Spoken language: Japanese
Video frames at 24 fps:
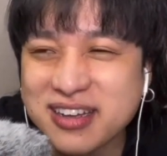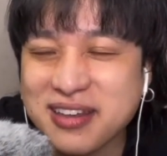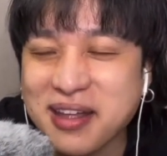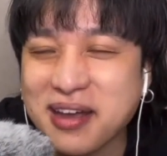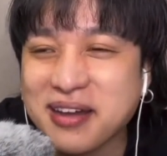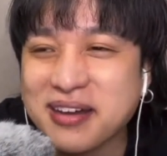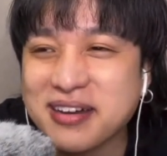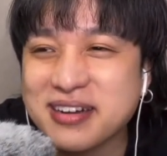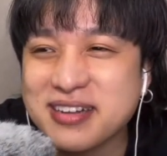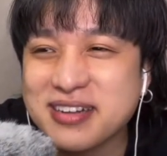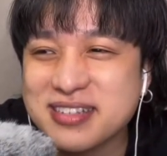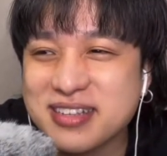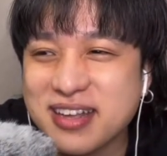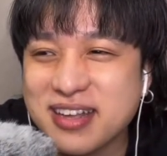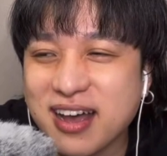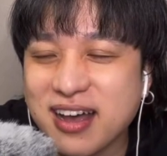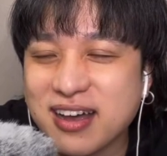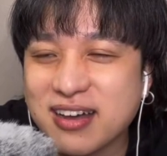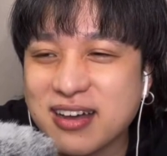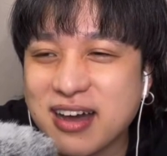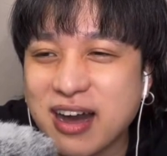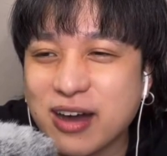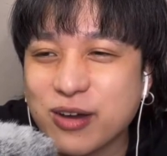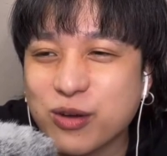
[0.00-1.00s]
いや、だから
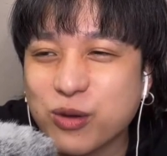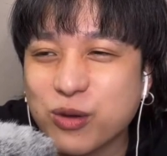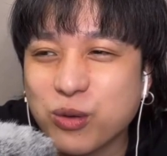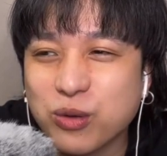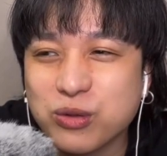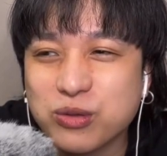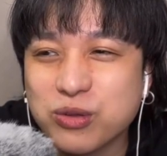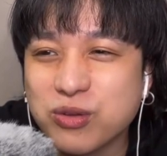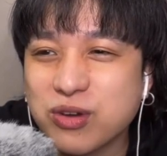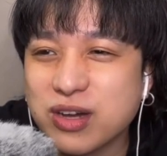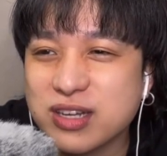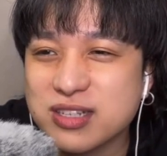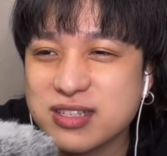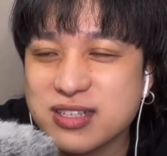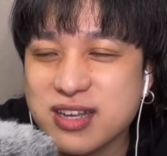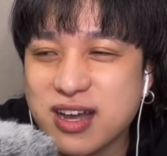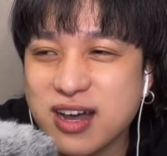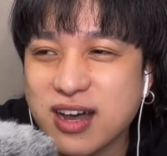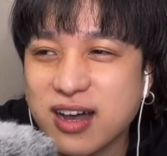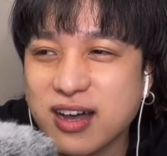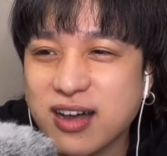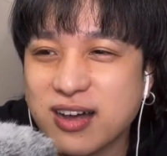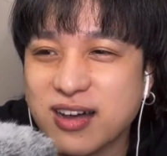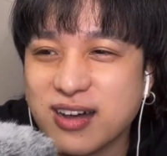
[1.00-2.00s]
さ、学校とか
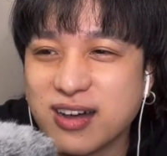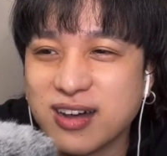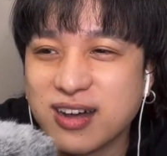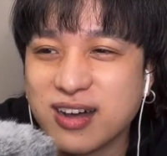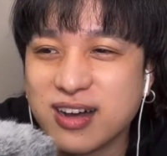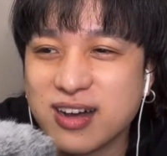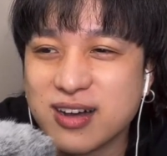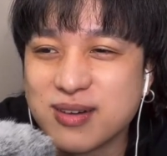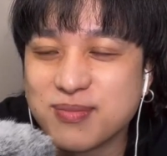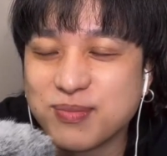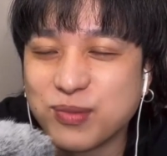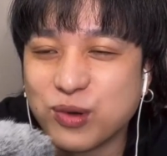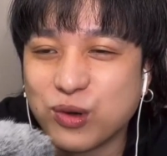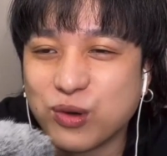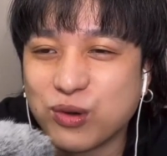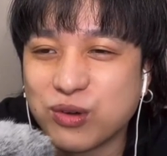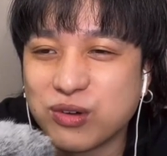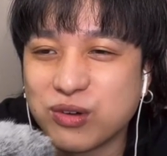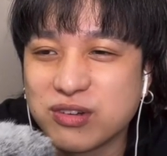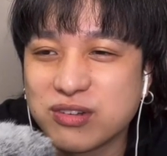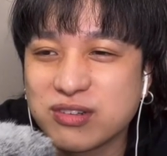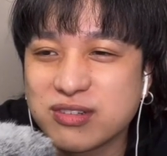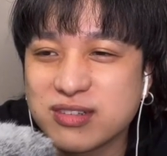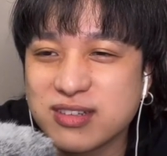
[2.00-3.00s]
さ、
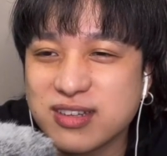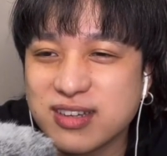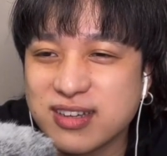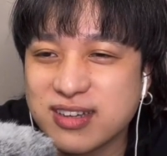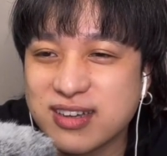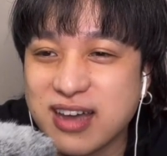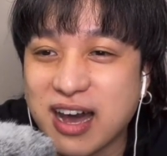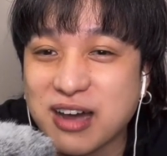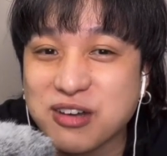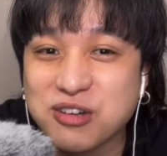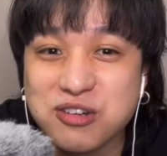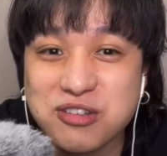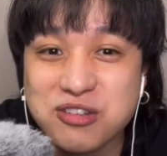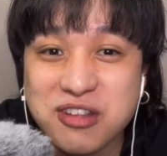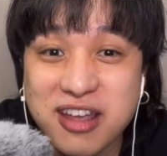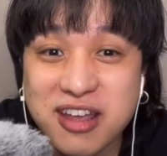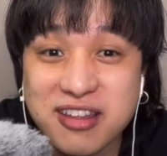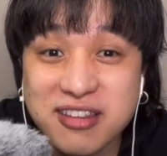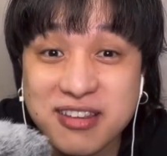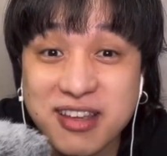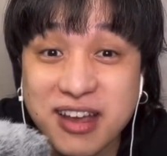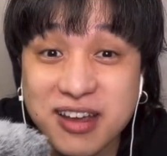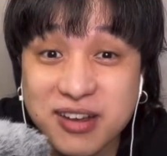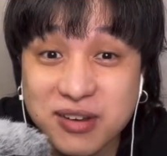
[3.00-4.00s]
もう、
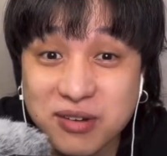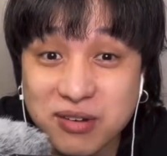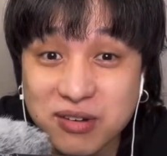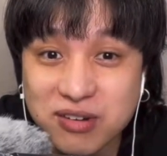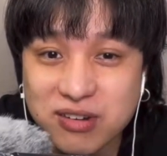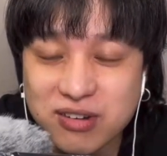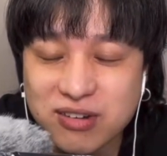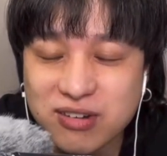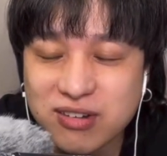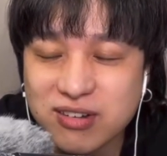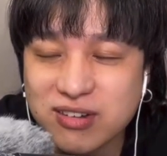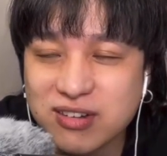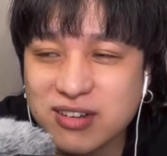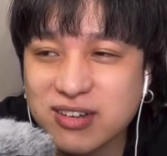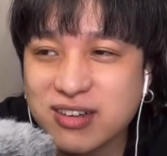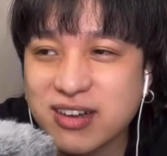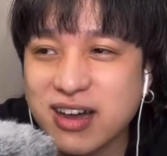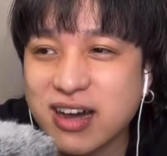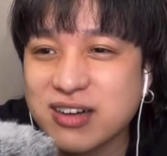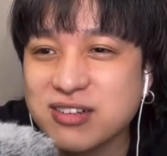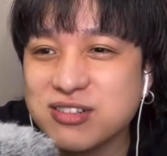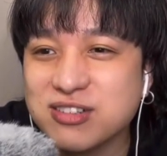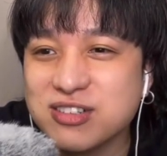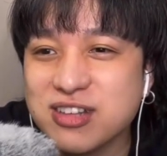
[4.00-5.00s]
学年だよ
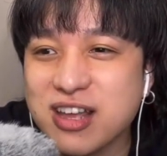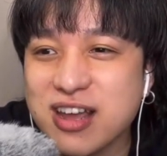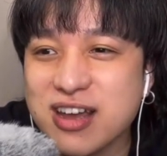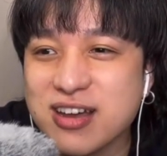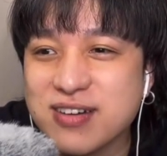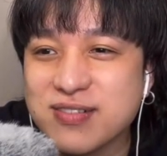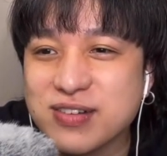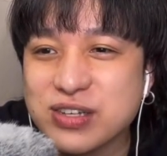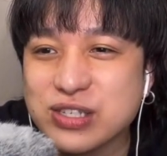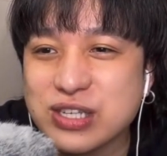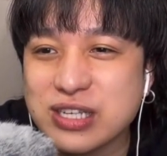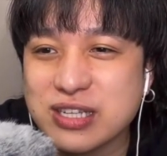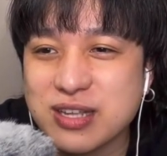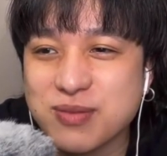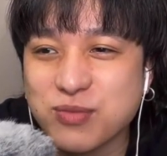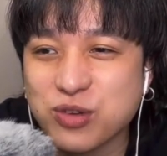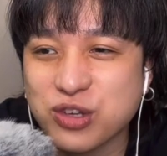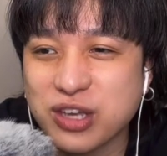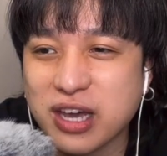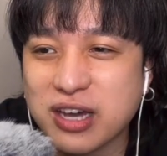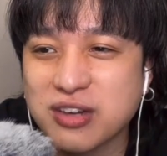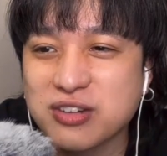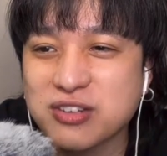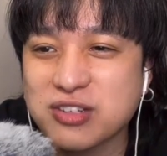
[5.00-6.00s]
学年合わせ
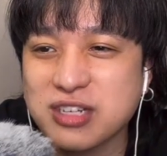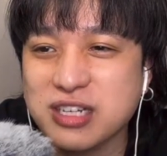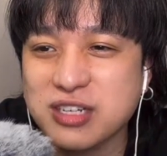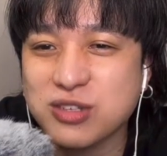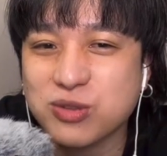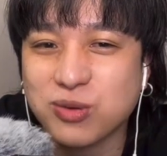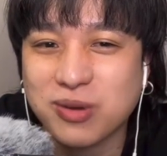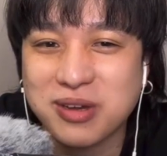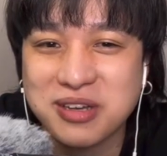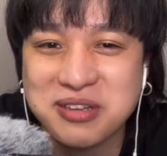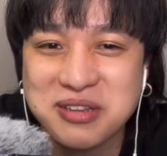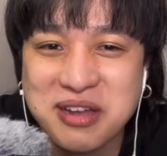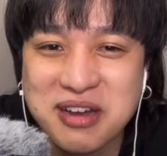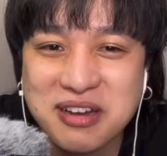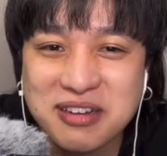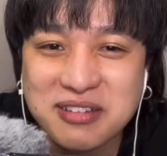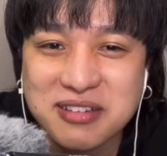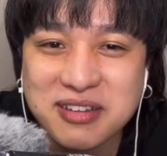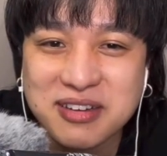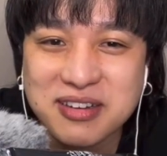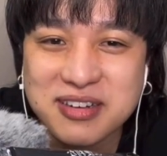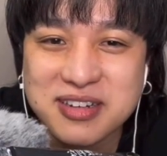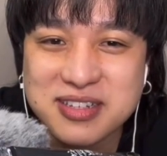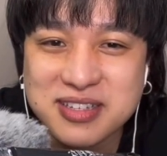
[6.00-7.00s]
ても100人とかい
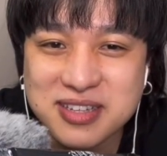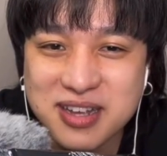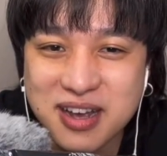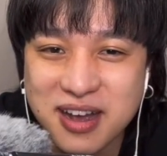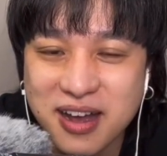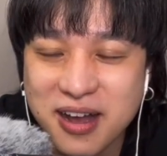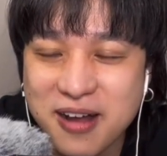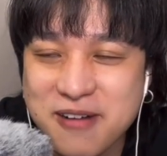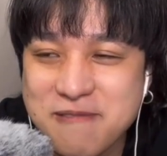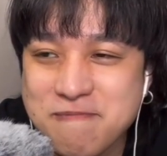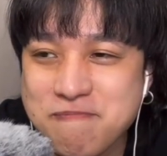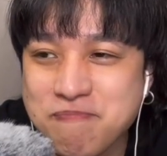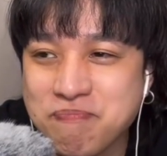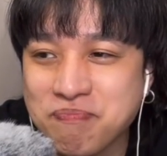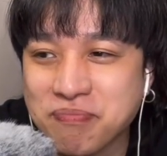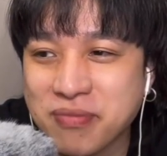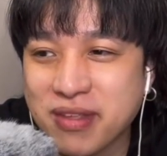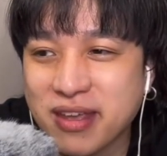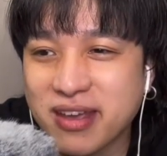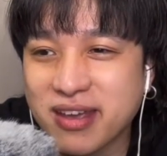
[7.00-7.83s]
なかったからさ、